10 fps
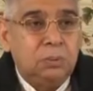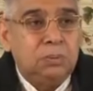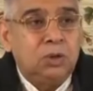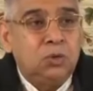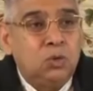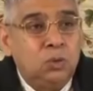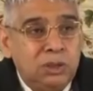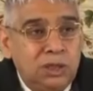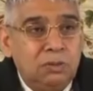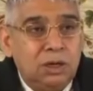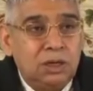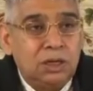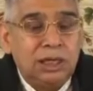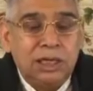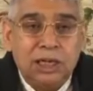आपकी खूब सेवा
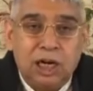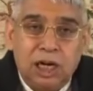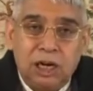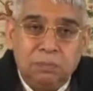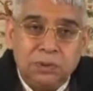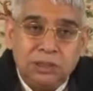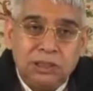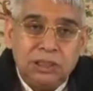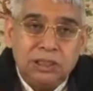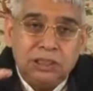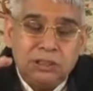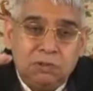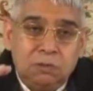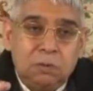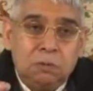करे लेकिन आप जी ने
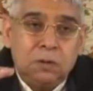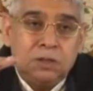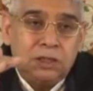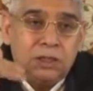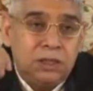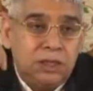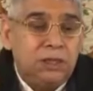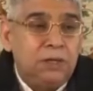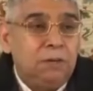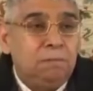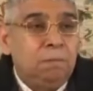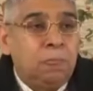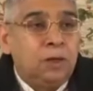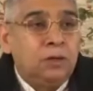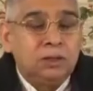जीवन भर भक्ति करी नहीं
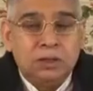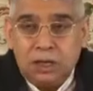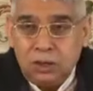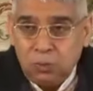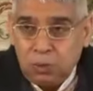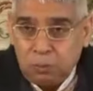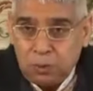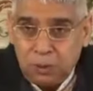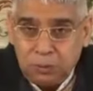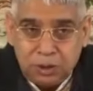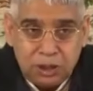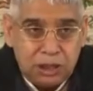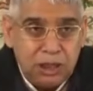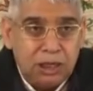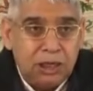सारी उम्र पाप
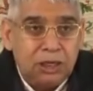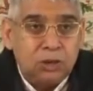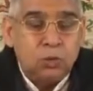इकट्ठे करे